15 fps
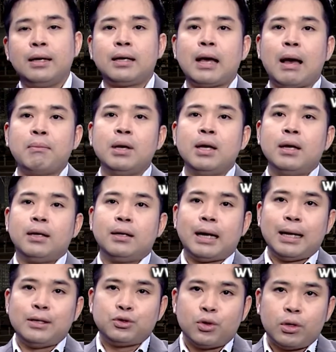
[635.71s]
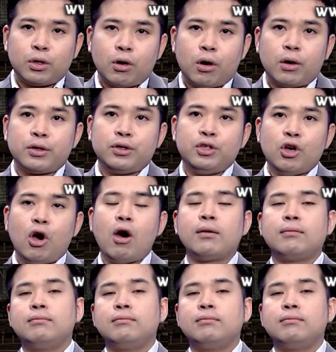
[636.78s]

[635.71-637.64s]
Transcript: นะครับในส่วนของยอด